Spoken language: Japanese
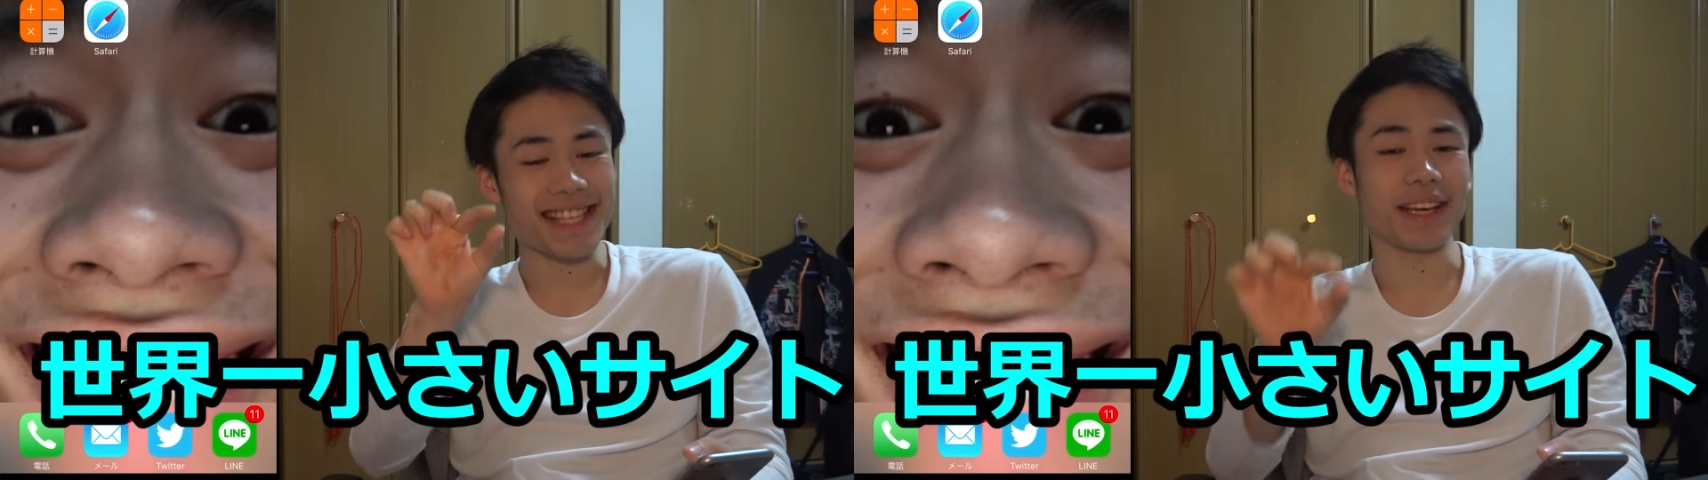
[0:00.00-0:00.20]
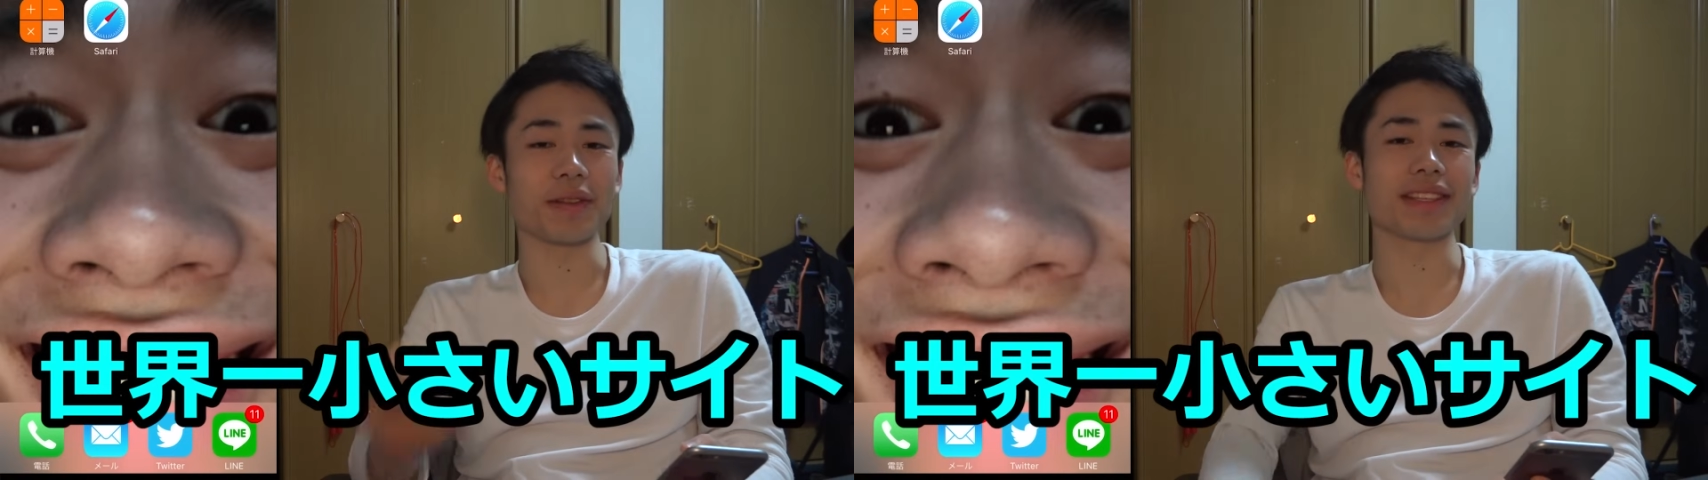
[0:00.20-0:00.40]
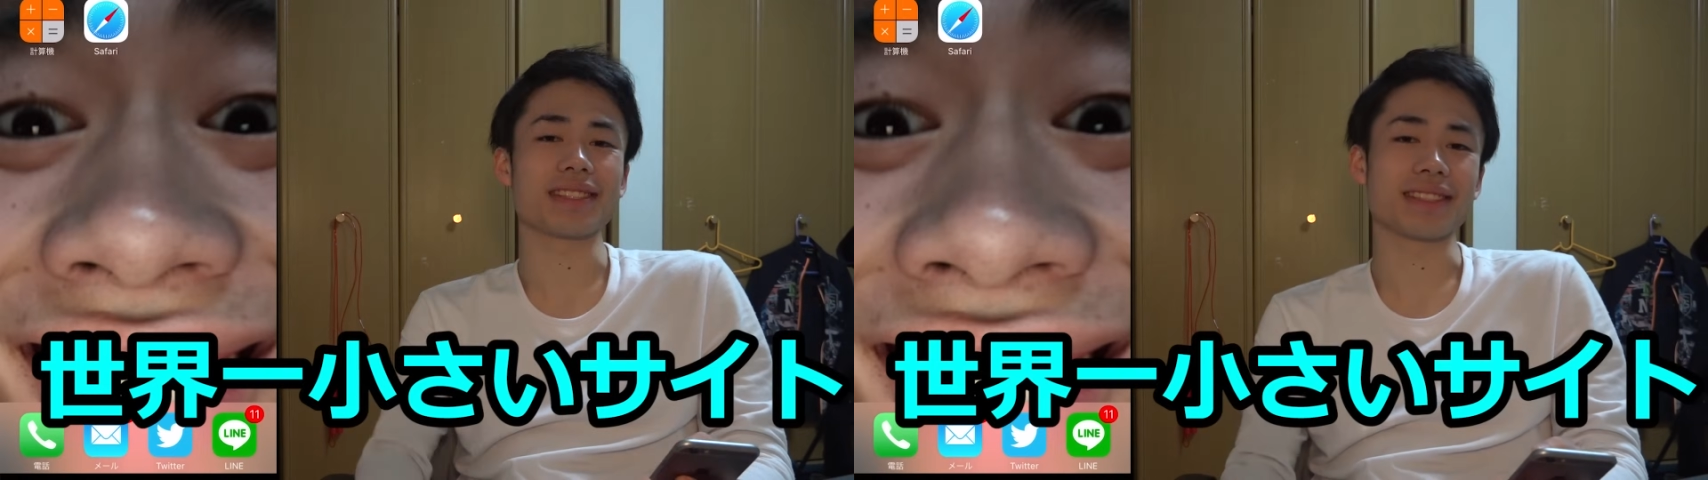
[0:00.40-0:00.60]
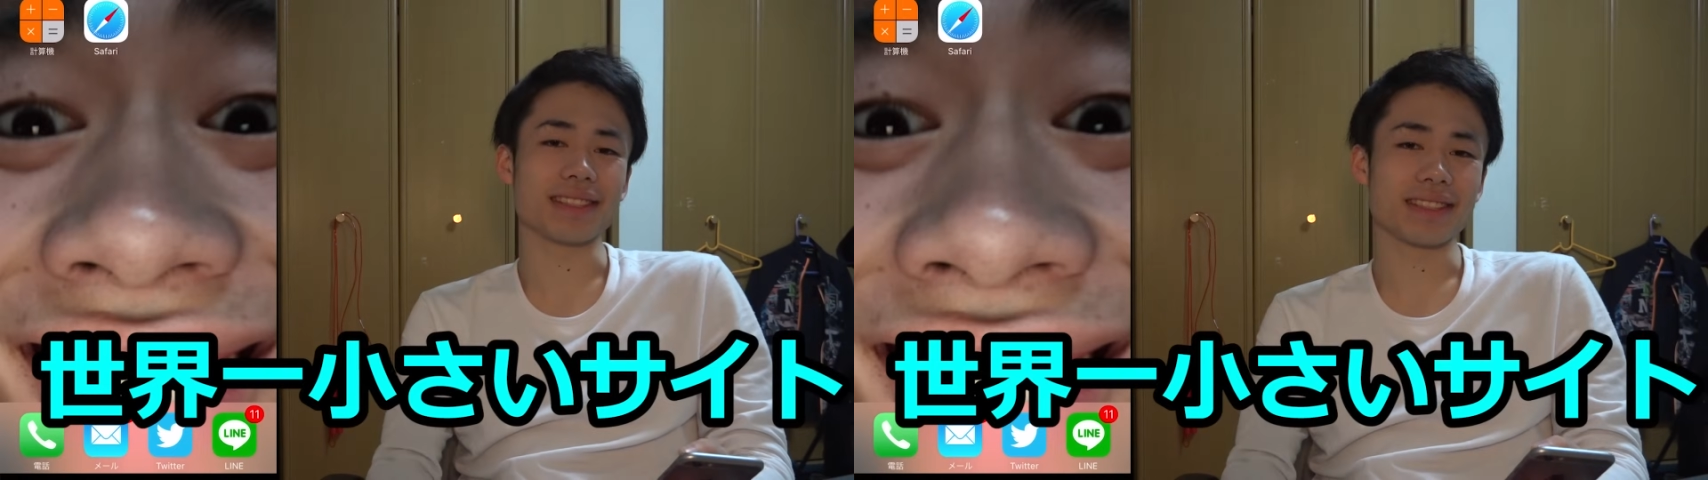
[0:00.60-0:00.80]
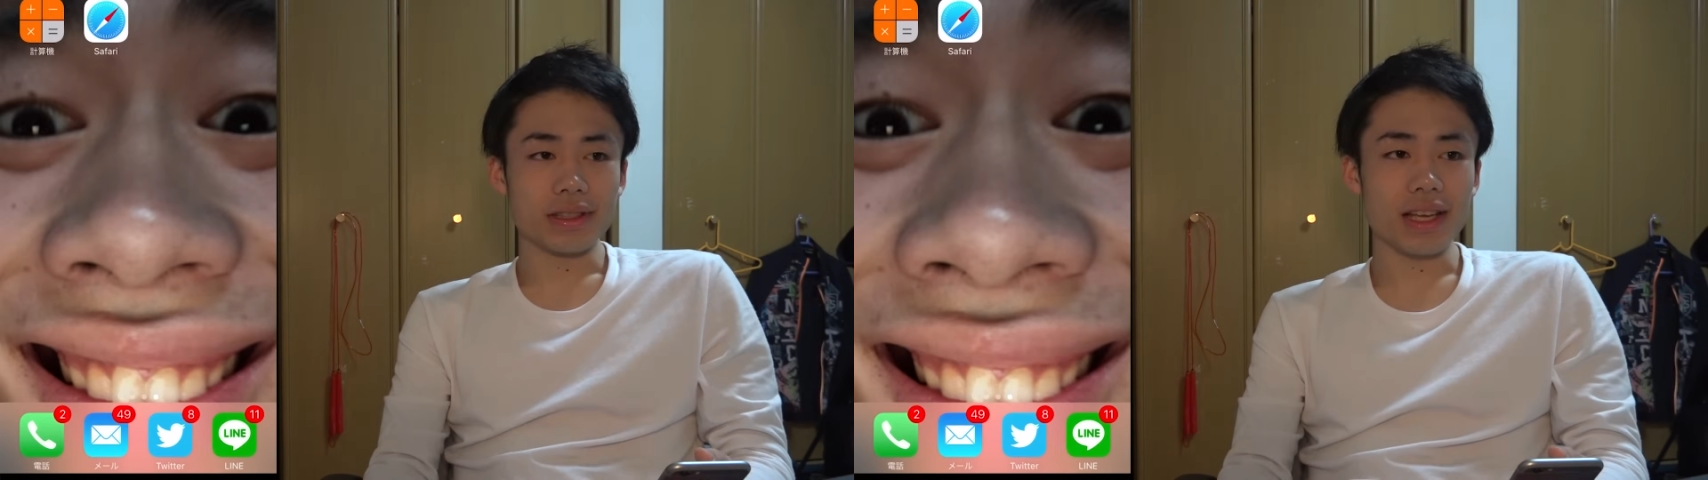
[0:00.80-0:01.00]
いサイトです。
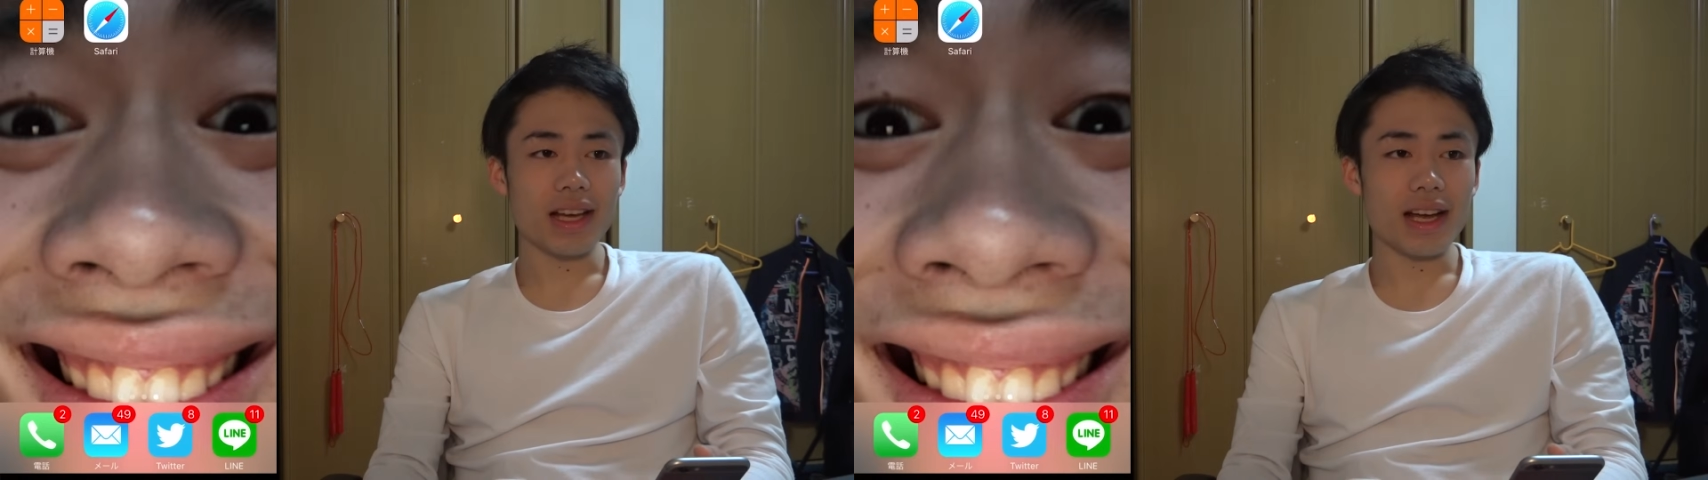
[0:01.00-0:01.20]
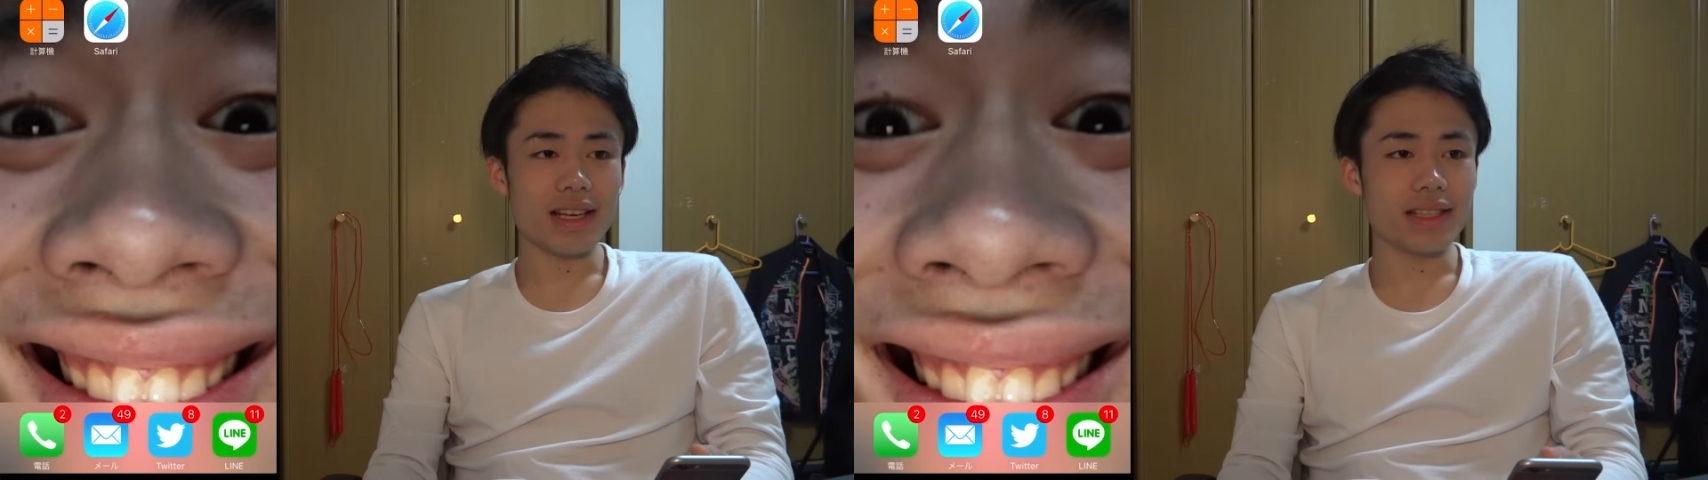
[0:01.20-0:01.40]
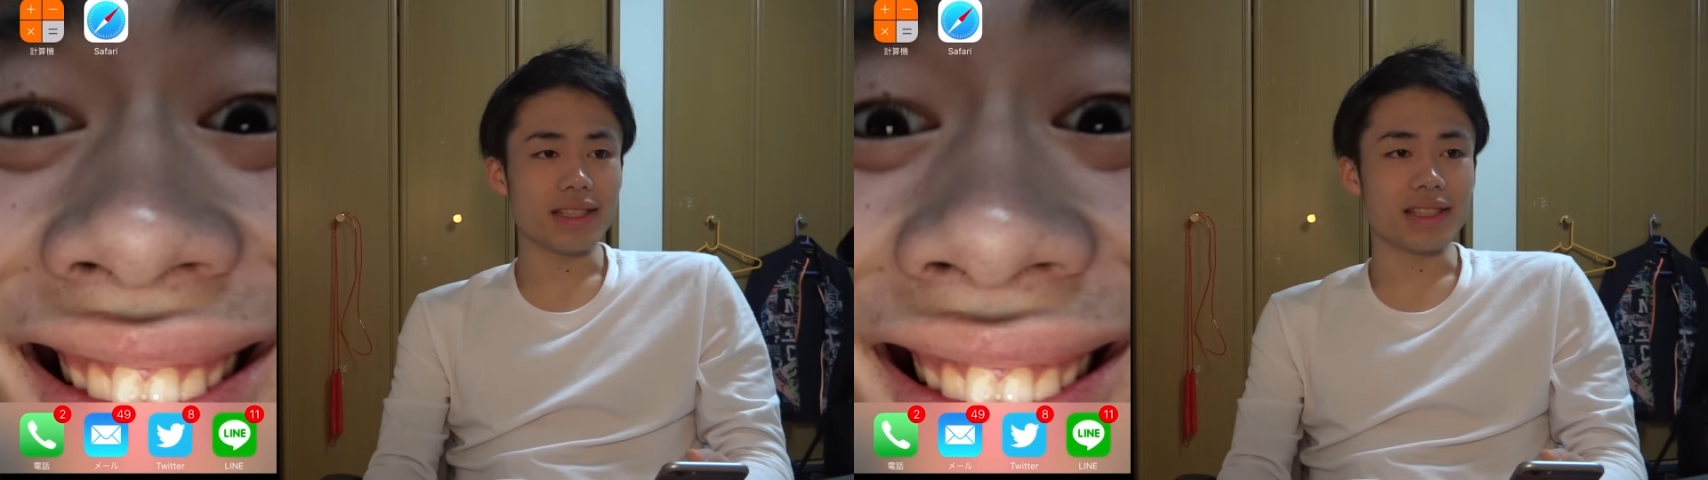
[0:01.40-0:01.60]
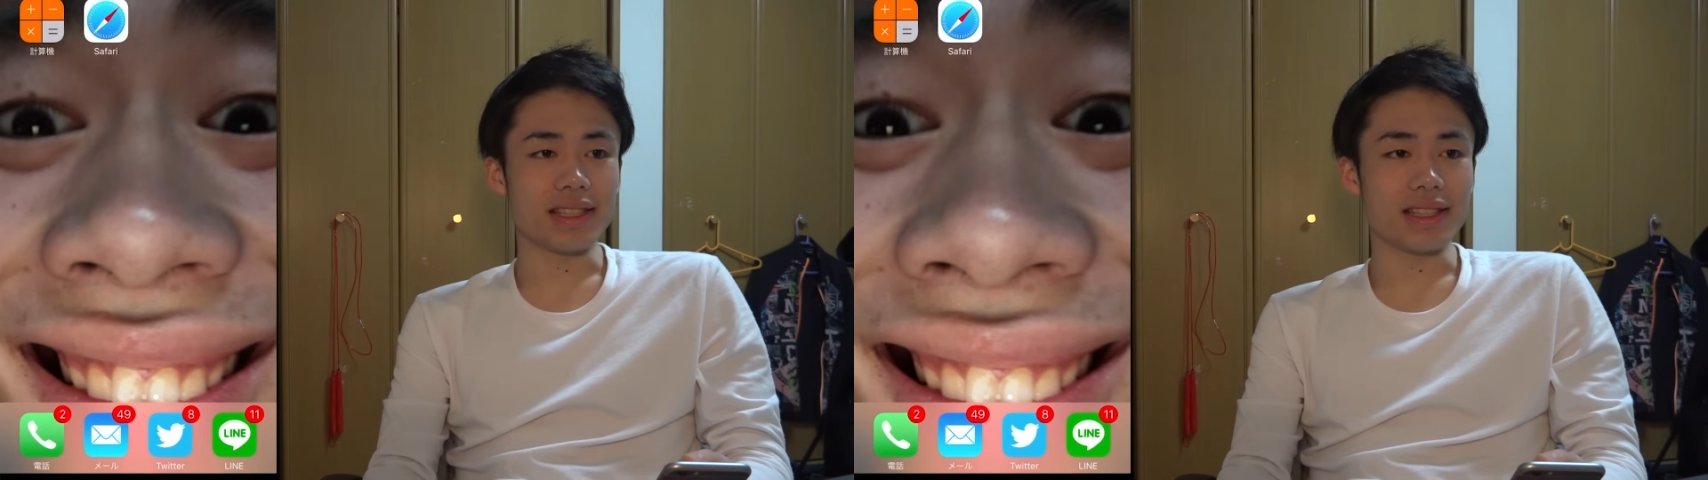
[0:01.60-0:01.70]
世界一